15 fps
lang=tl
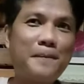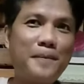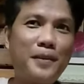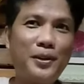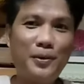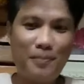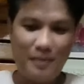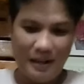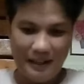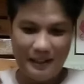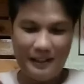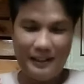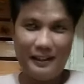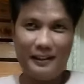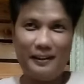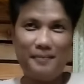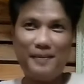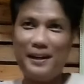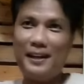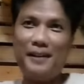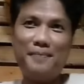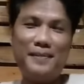Yung bang
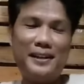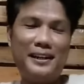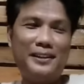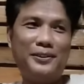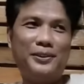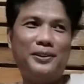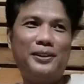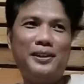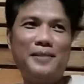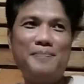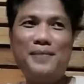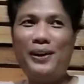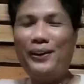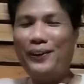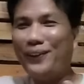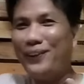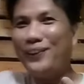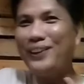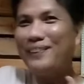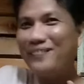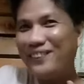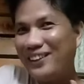may, may ano, may logo
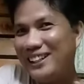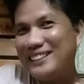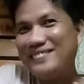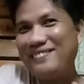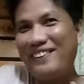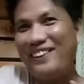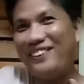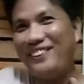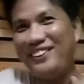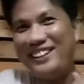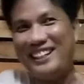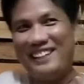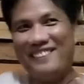ng pulis, pero hindi naman